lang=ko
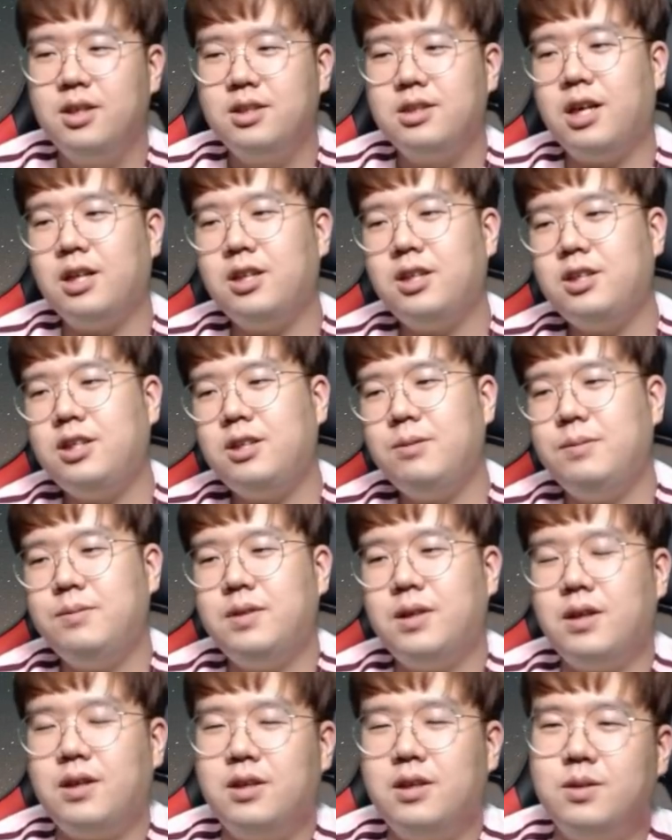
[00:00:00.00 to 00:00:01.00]
상대팀
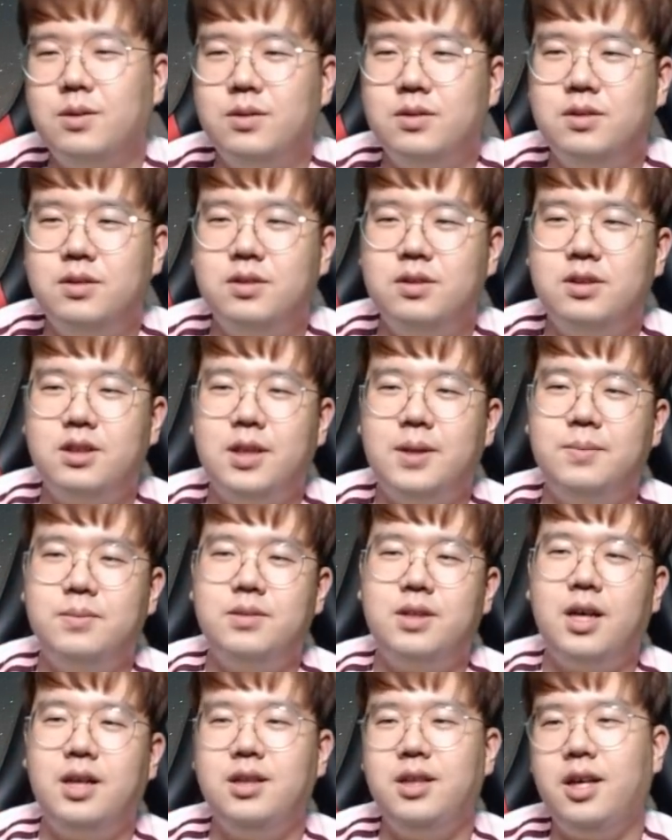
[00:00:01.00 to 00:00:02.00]
입장에서는 참
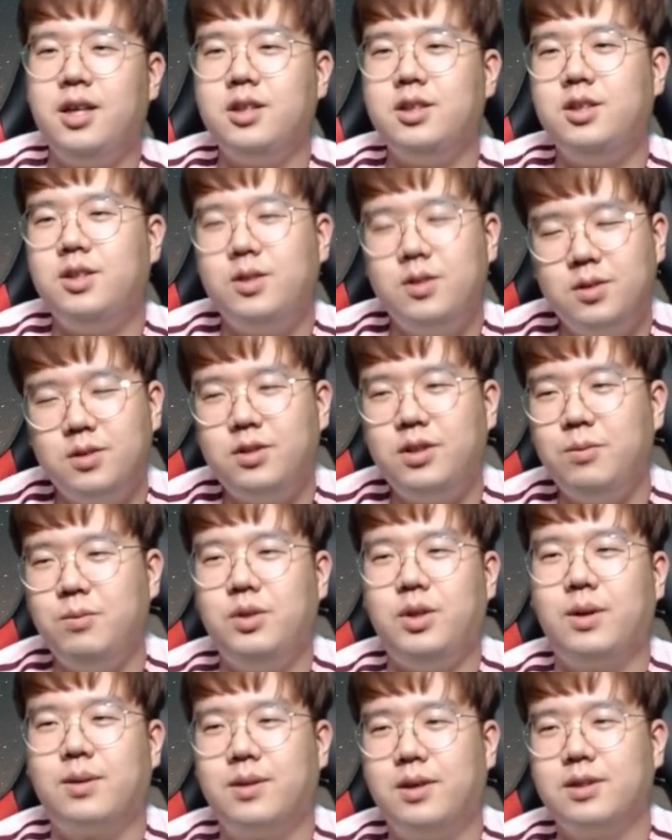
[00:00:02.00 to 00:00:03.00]
상대하기 싫은 팀이
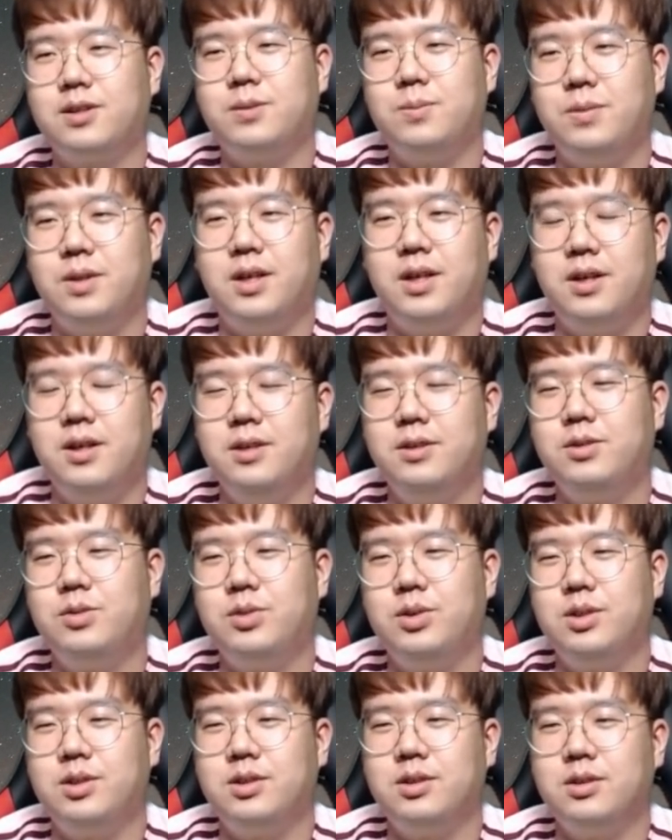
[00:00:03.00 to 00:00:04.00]
될 것 같습니다. LG
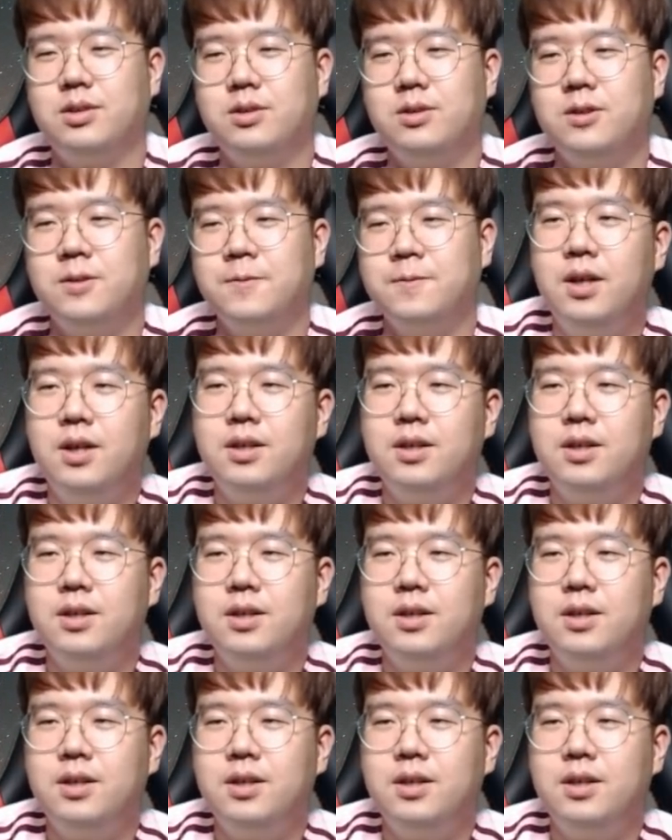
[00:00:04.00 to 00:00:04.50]
트윈스.